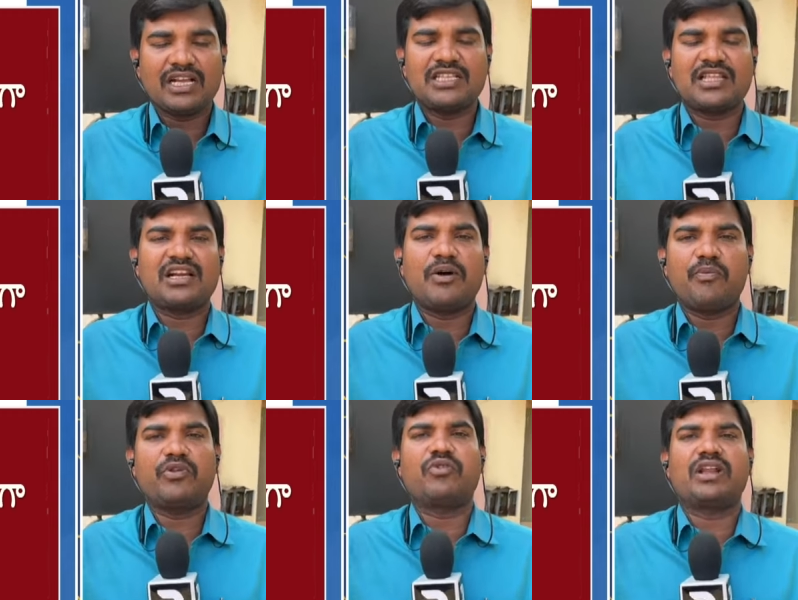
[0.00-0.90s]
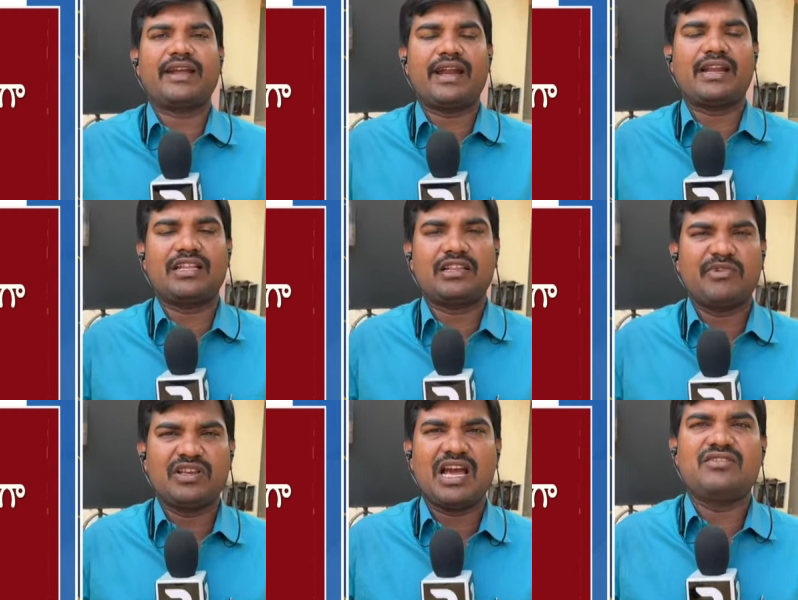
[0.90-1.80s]
ఖచ్చితంగా అప్పుడు ఉన్న కేడర్
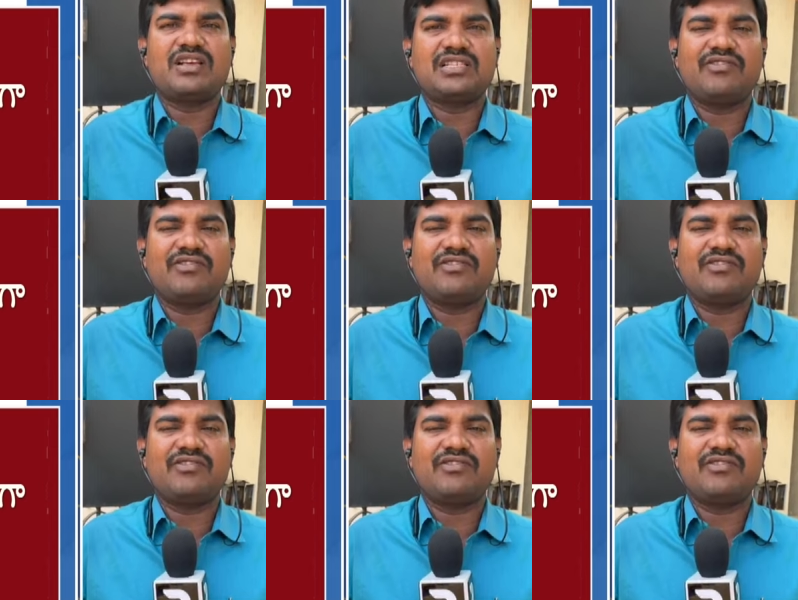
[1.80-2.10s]
కదా మేము న్యాయం